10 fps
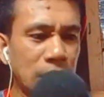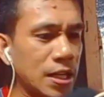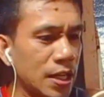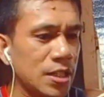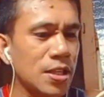
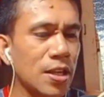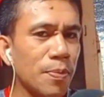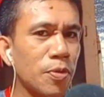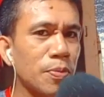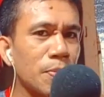Kani ka
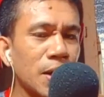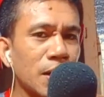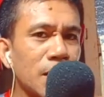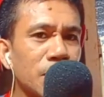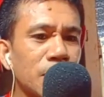cellphone
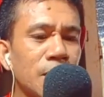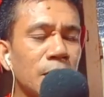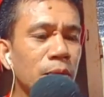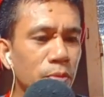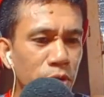background.
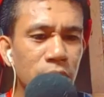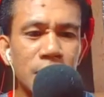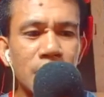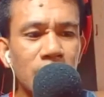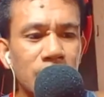Pwede
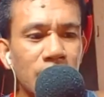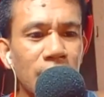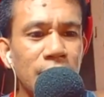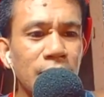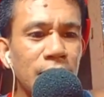na
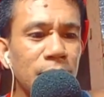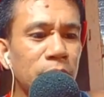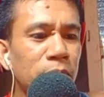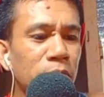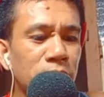kanta-kanta na
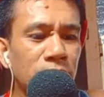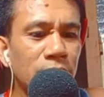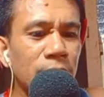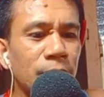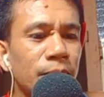mo, pwede.